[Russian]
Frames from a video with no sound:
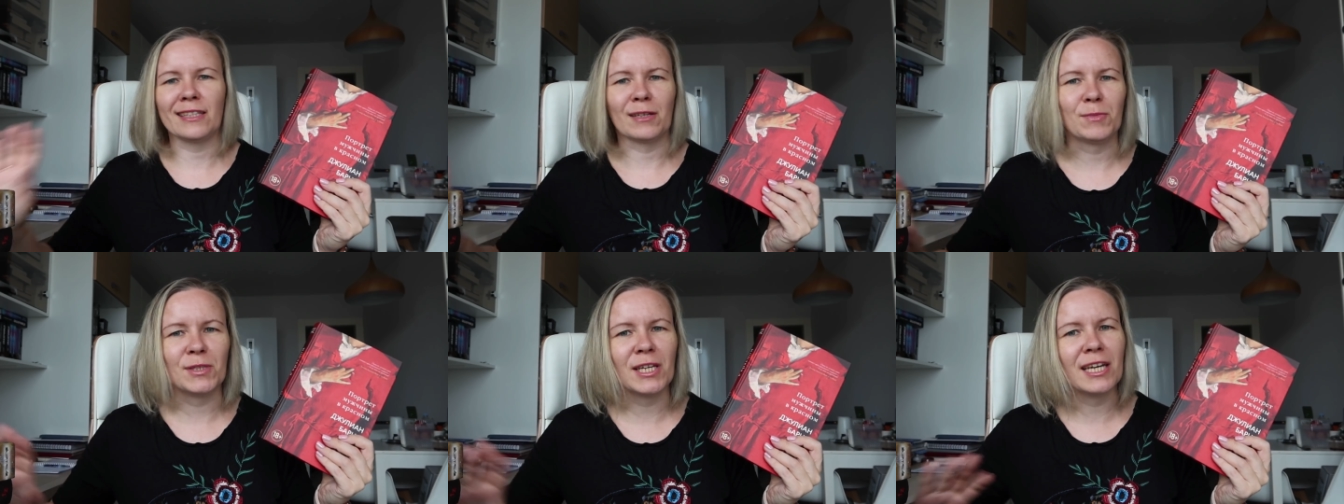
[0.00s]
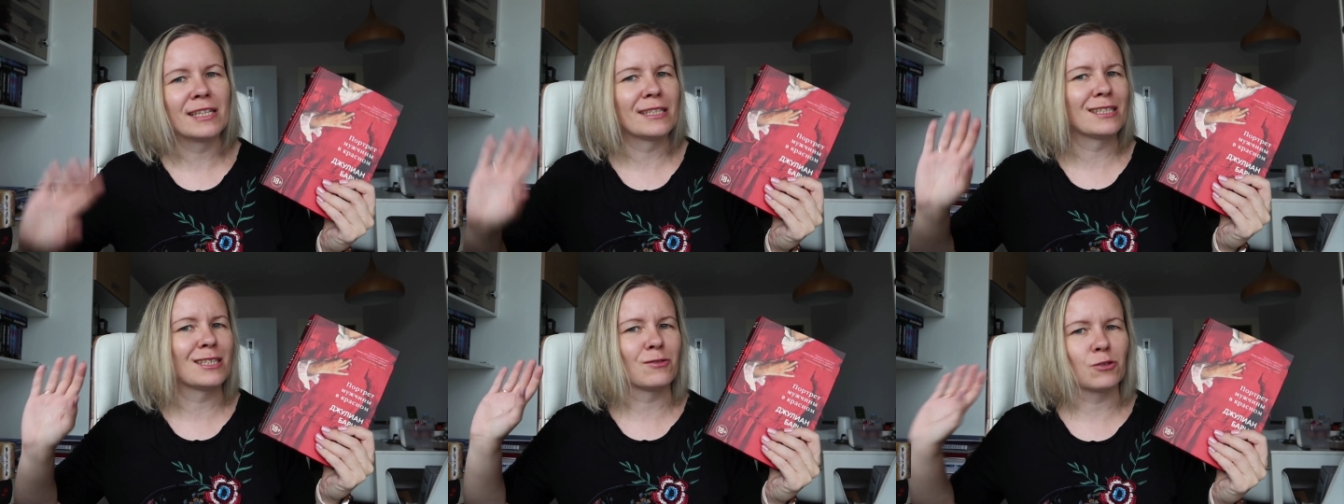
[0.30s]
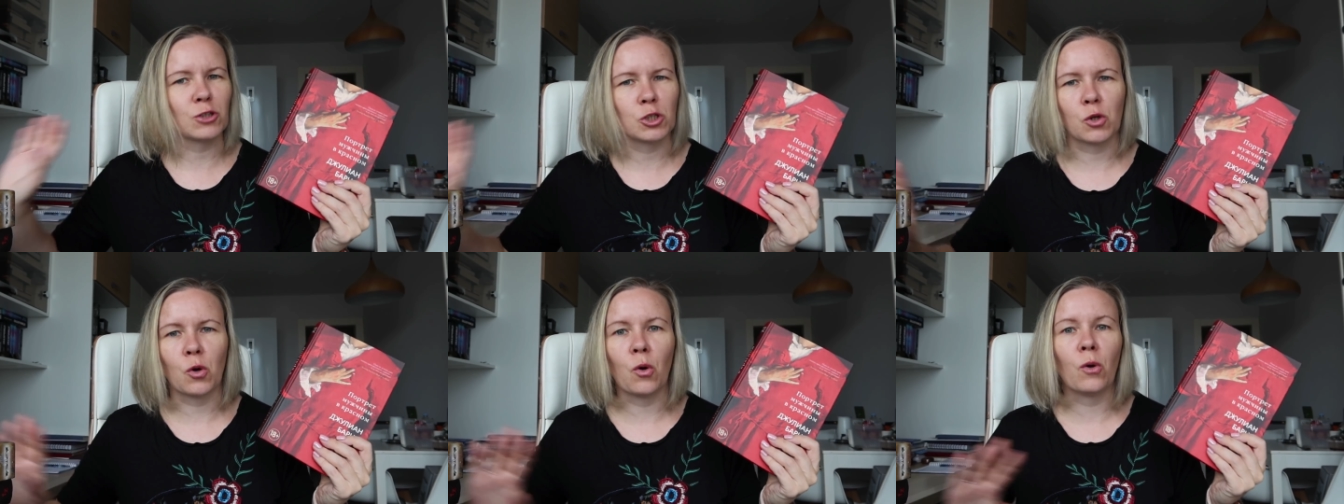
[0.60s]
там
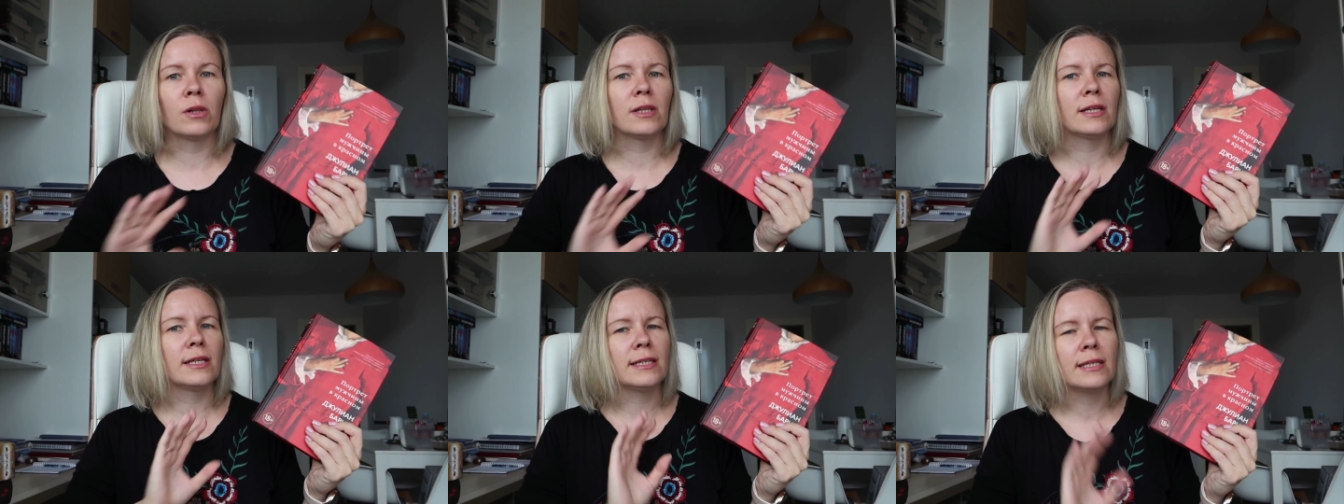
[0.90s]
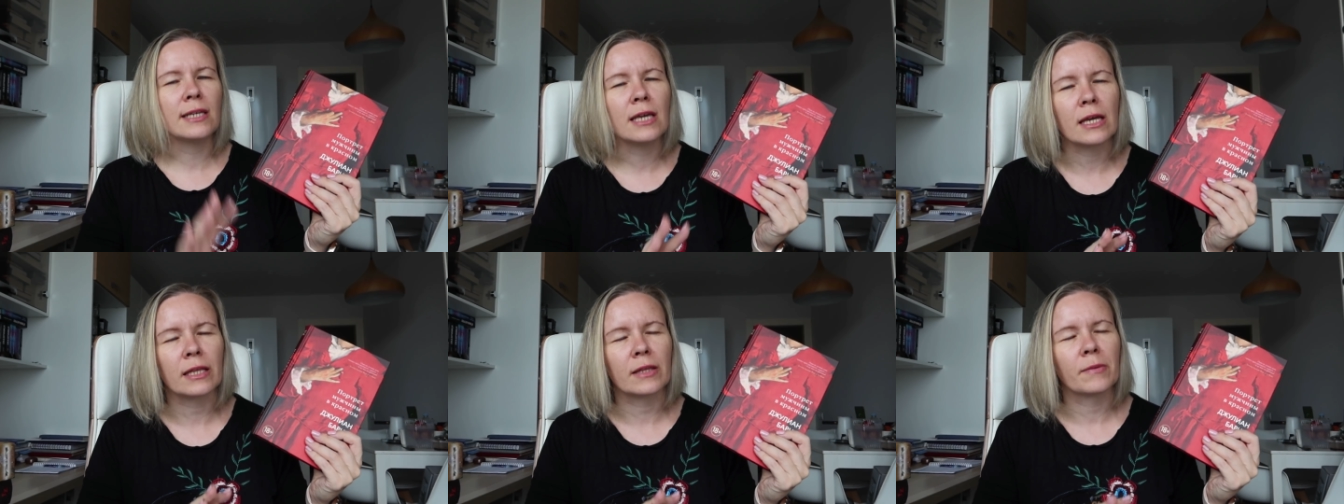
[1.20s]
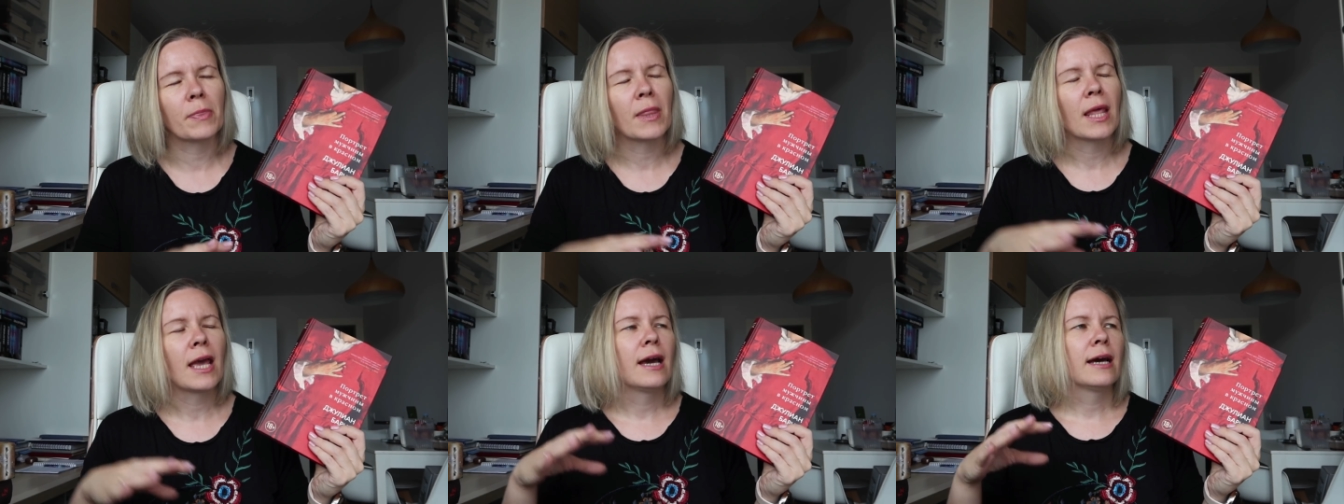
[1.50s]
детство, школы,
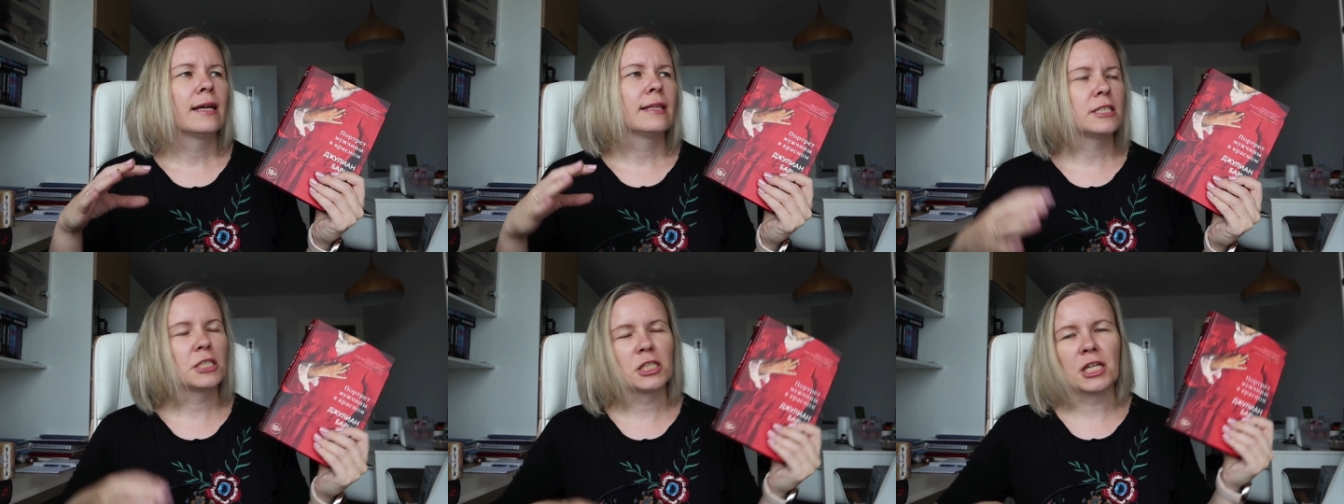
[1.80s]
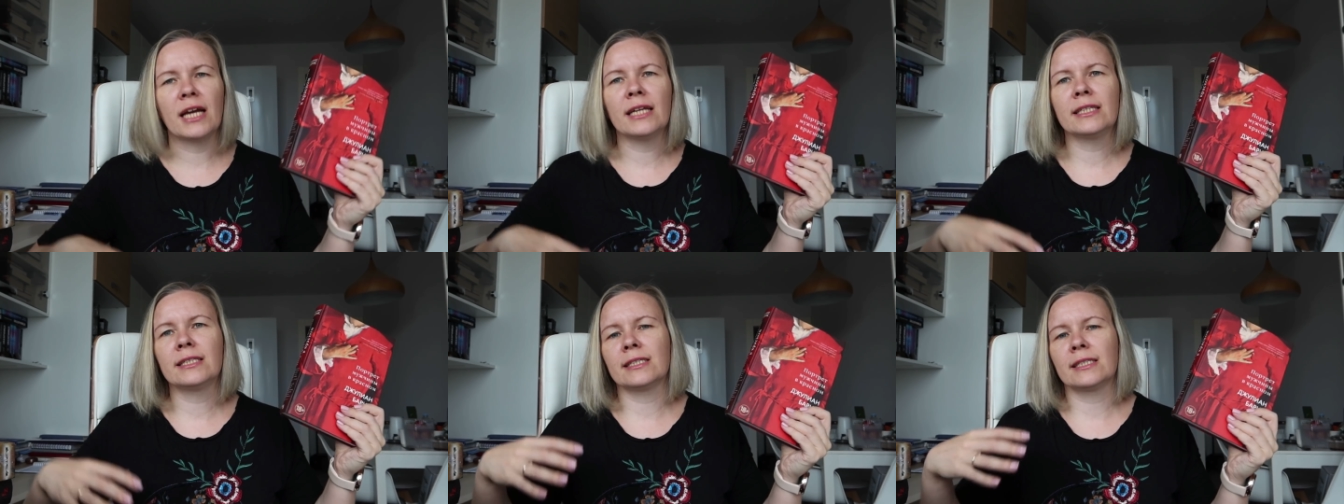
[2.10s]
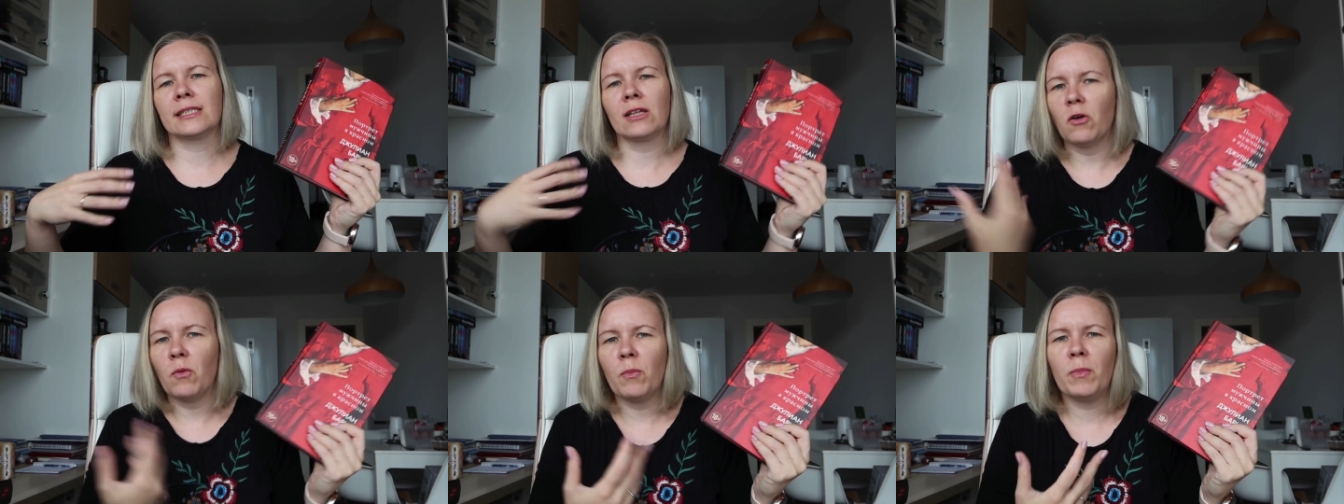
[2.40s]
нет. Начинается
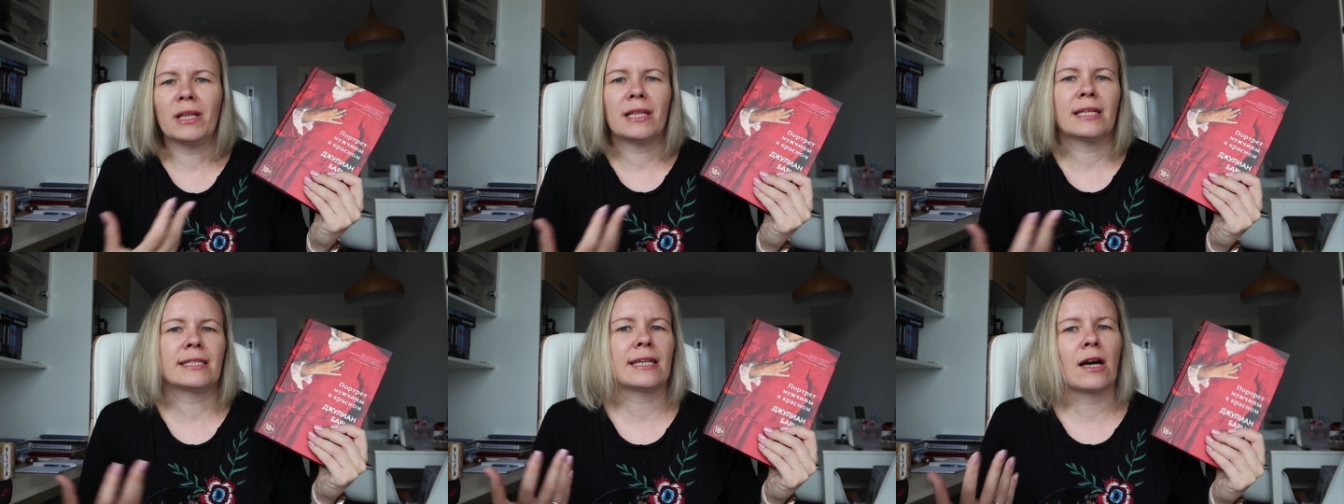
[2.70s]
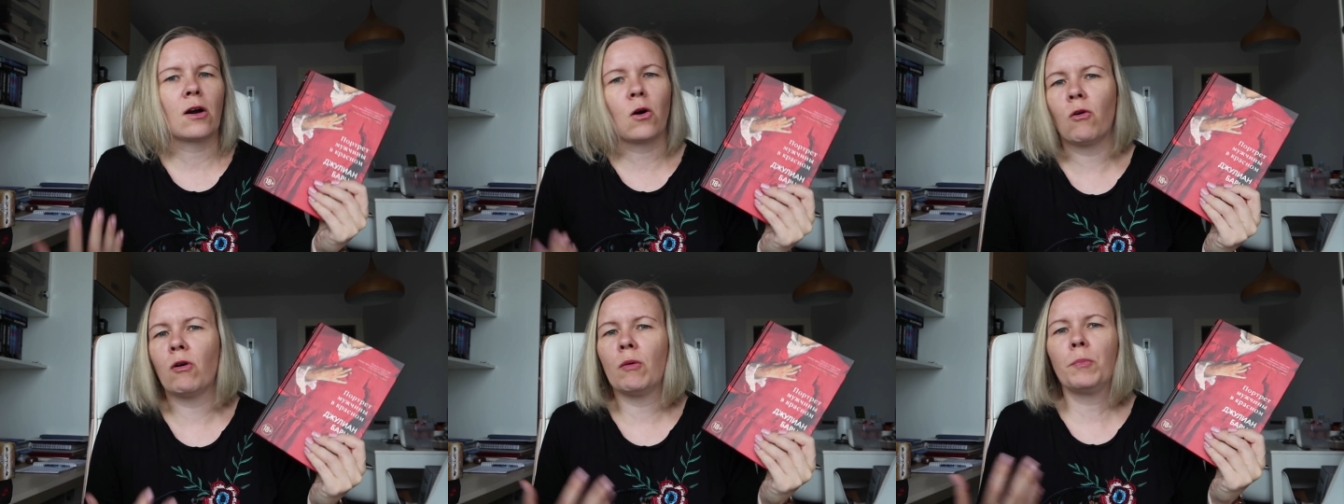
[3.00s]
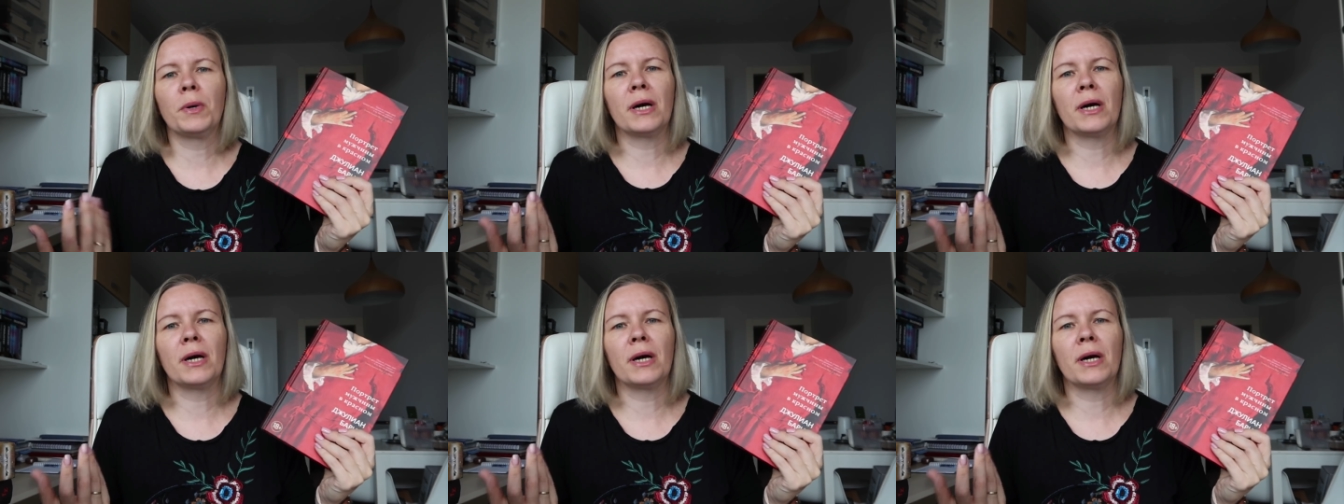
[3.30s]
с того момента, с какого